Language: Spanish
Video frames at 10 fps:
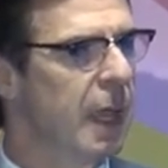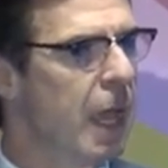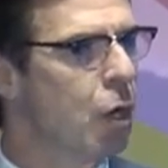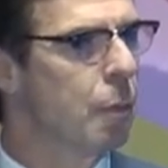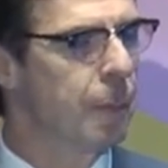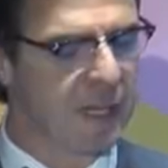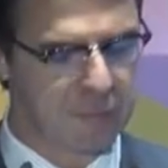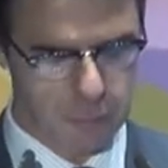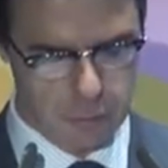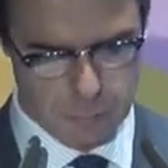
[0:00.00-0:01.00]
en
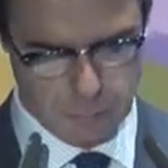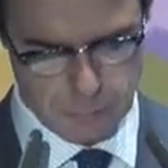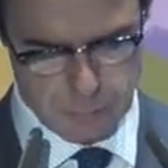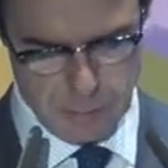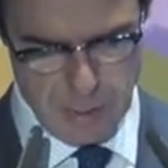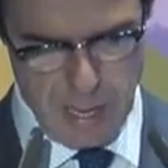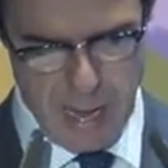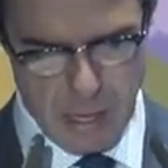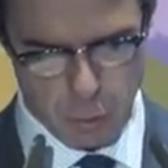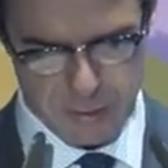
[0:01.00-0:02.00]
comparación
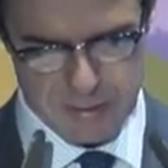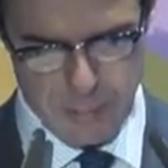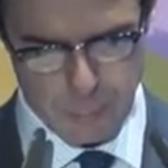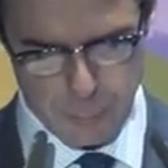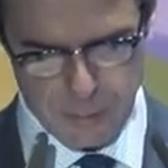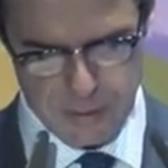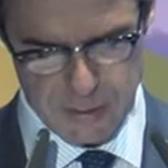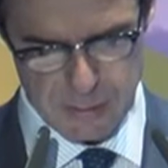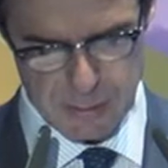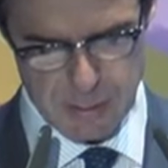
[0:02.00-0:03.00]
a lo que está por
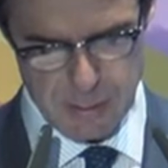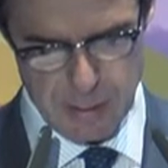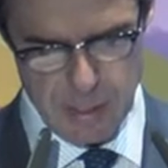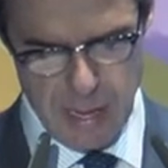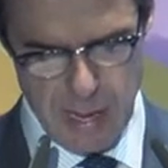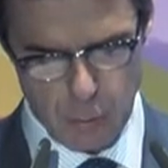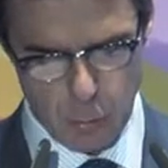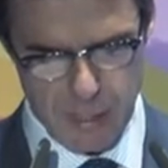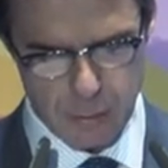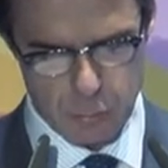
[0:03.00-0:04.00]
venir a
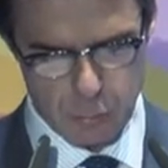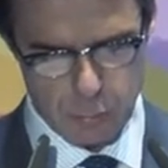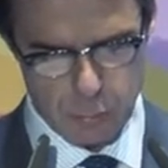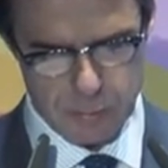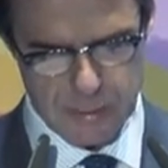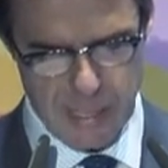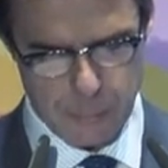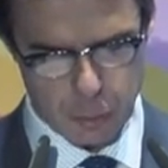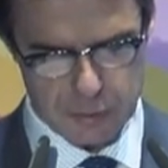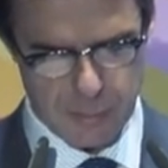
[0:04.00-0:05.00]
lo largo de la
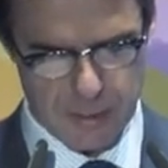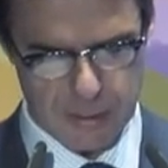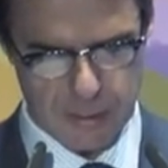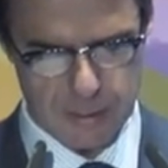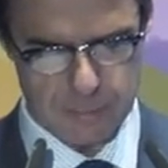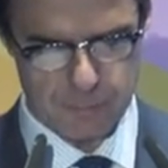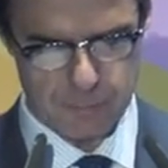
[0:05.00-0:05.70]
próxima década.